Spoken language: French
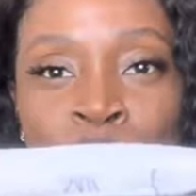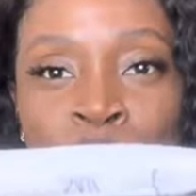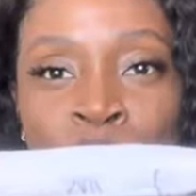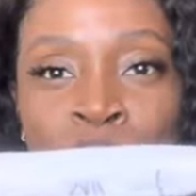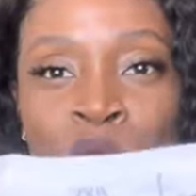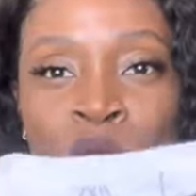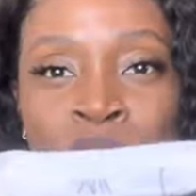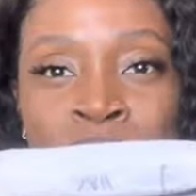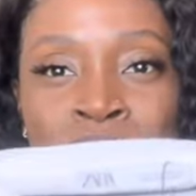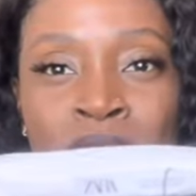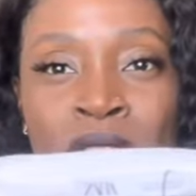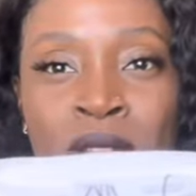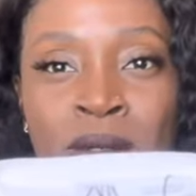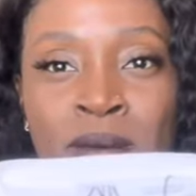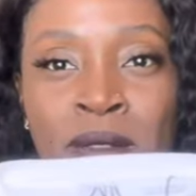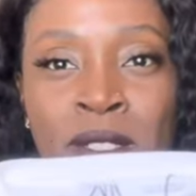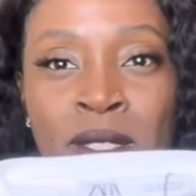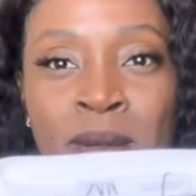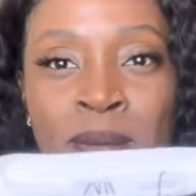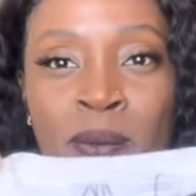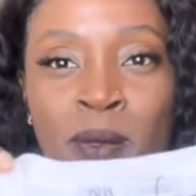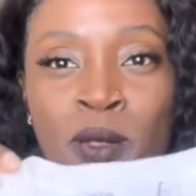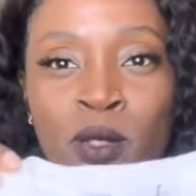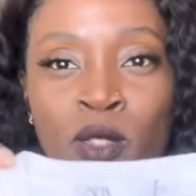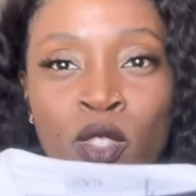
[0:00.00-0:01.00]
coût, c'est un
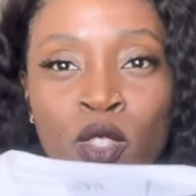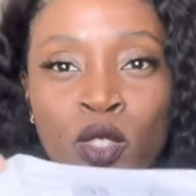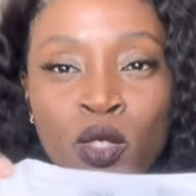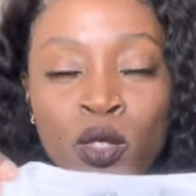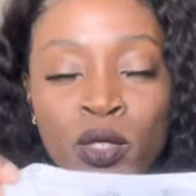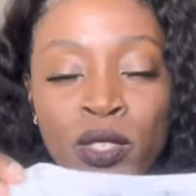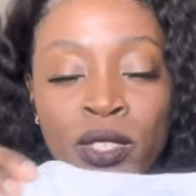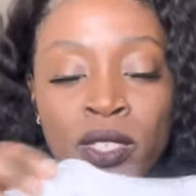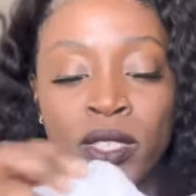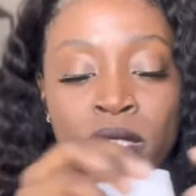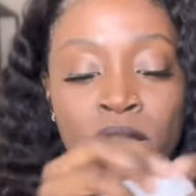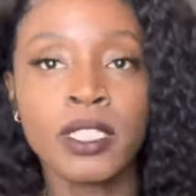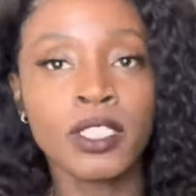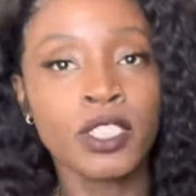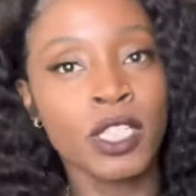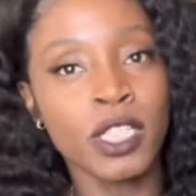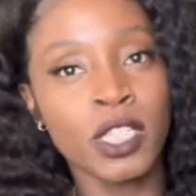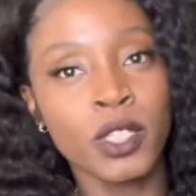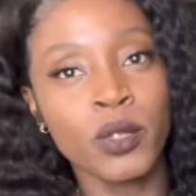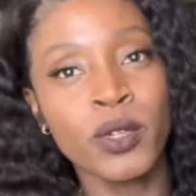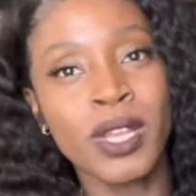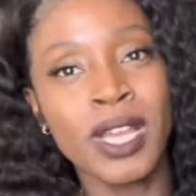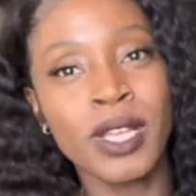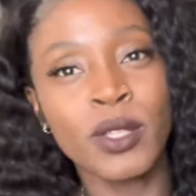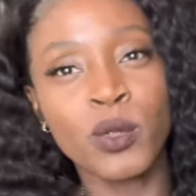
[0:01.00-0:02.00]
petit peu juste. Je
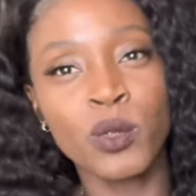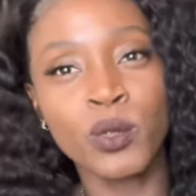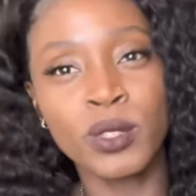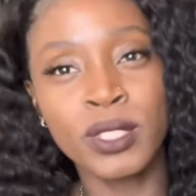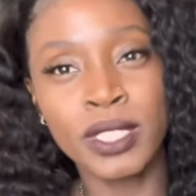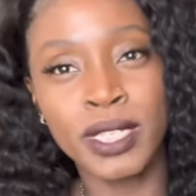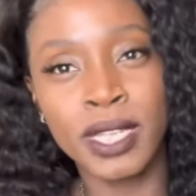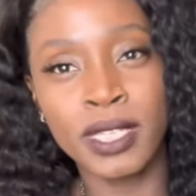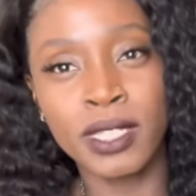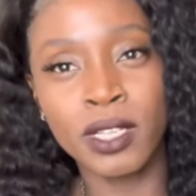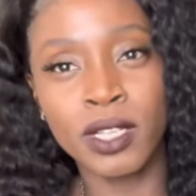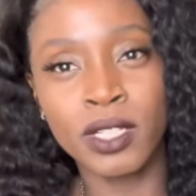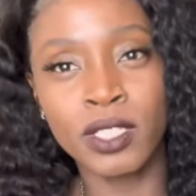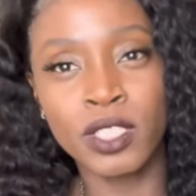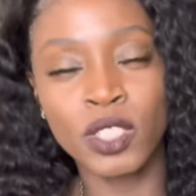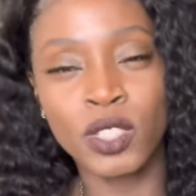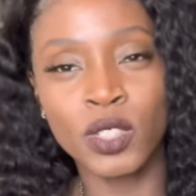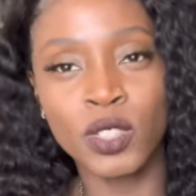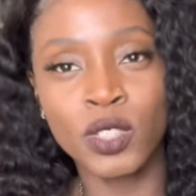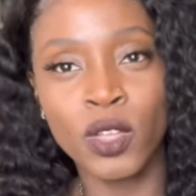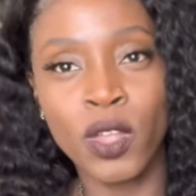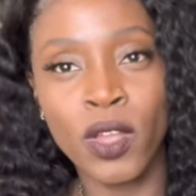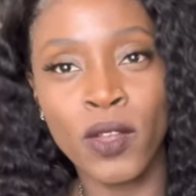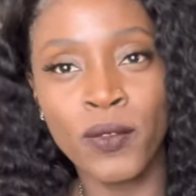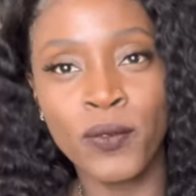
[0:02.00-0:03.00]
l'ai eu à 12,99
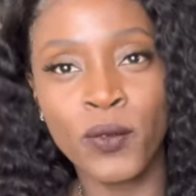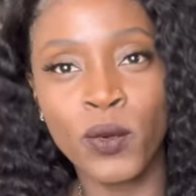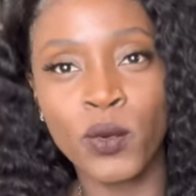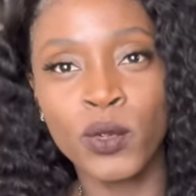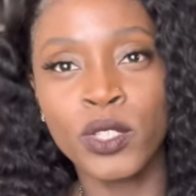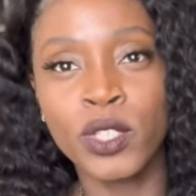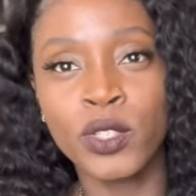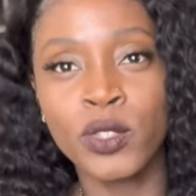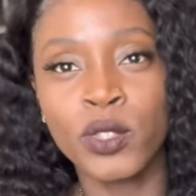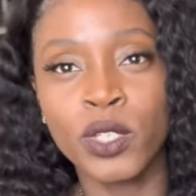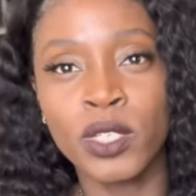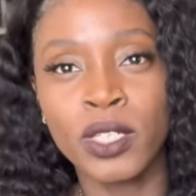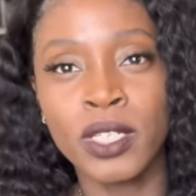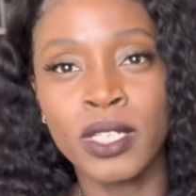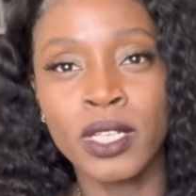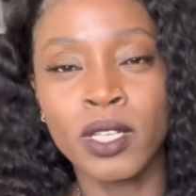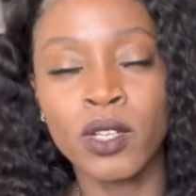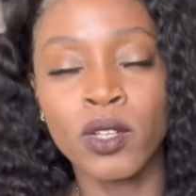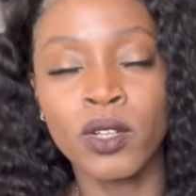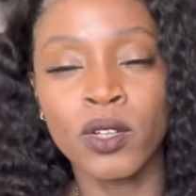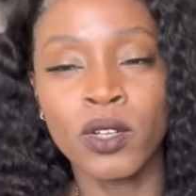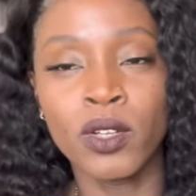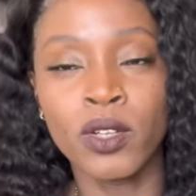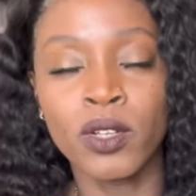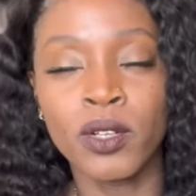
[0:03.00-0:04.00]
au lieu de
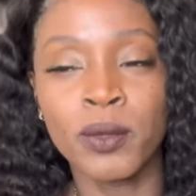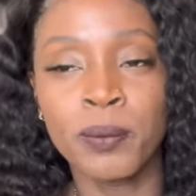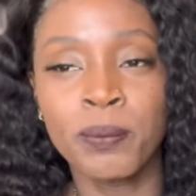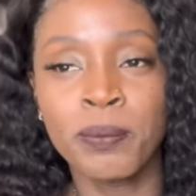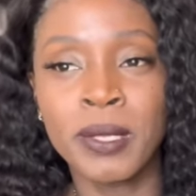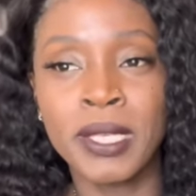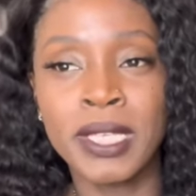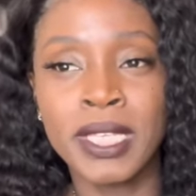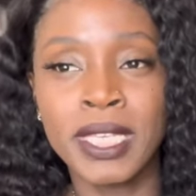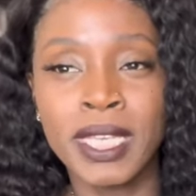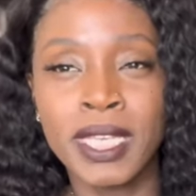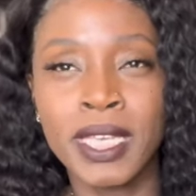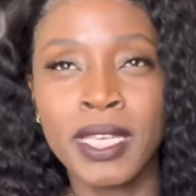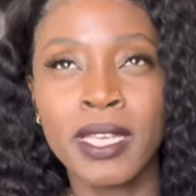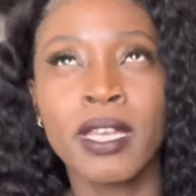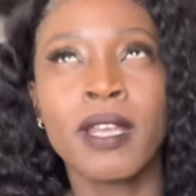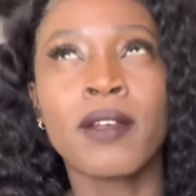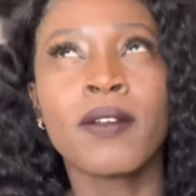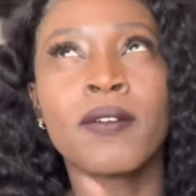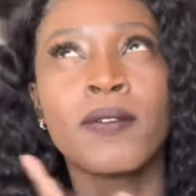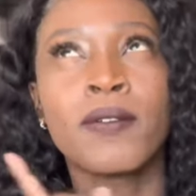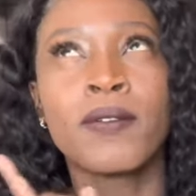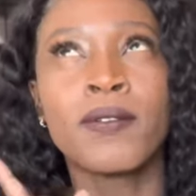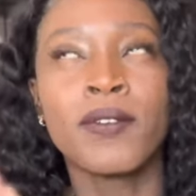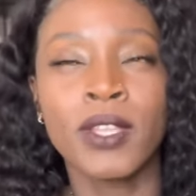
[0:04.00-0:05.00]
le payer
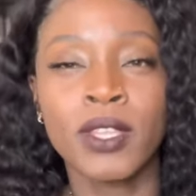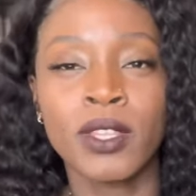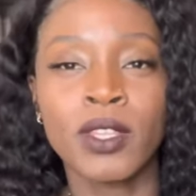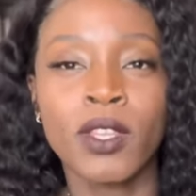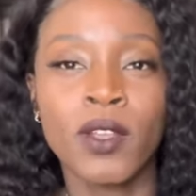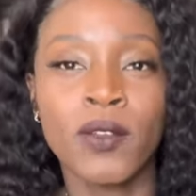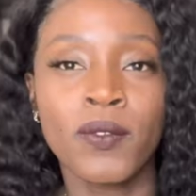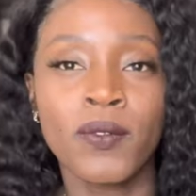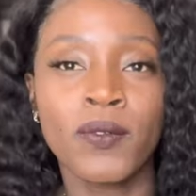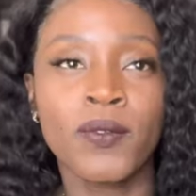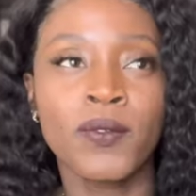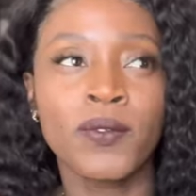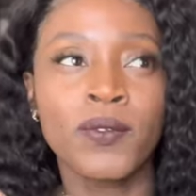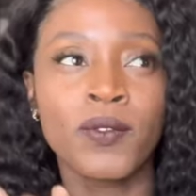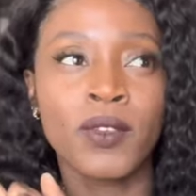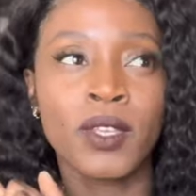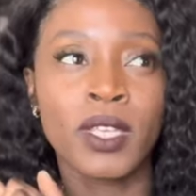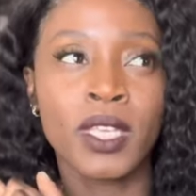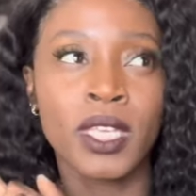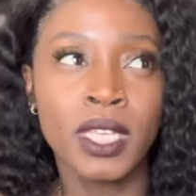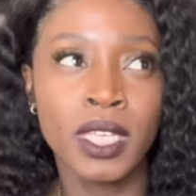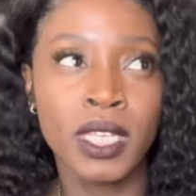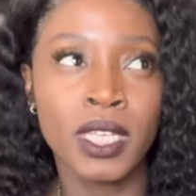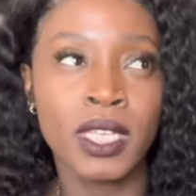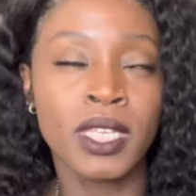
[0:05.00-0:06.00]

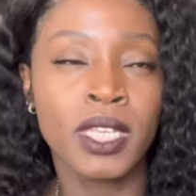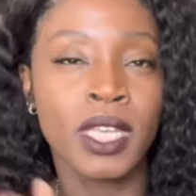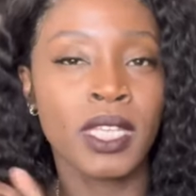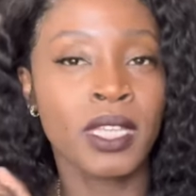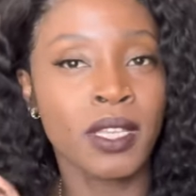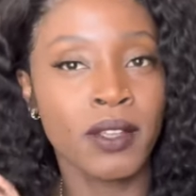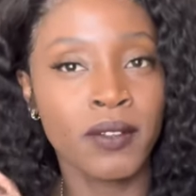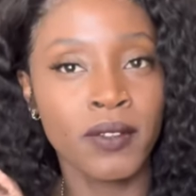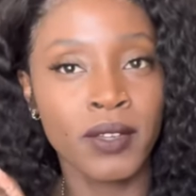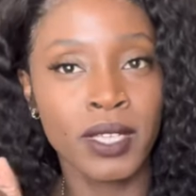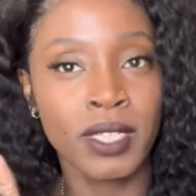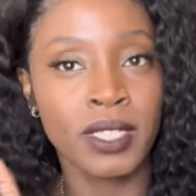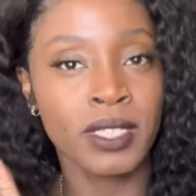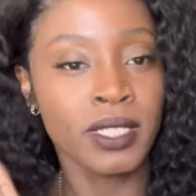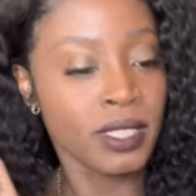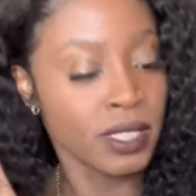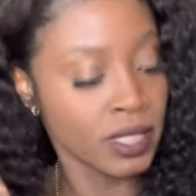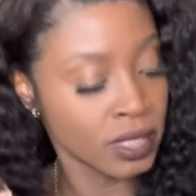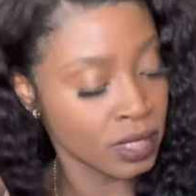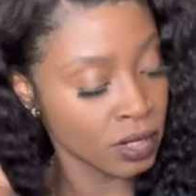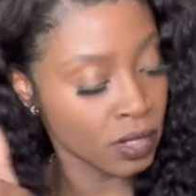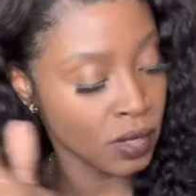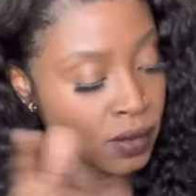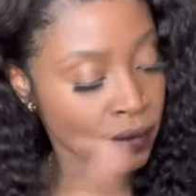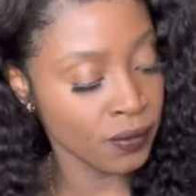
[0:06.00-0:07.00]

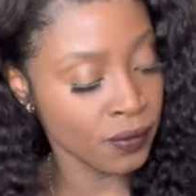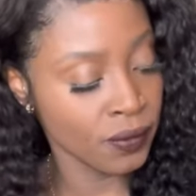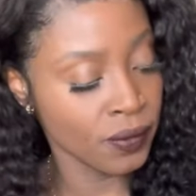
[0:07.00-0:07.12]
29,99.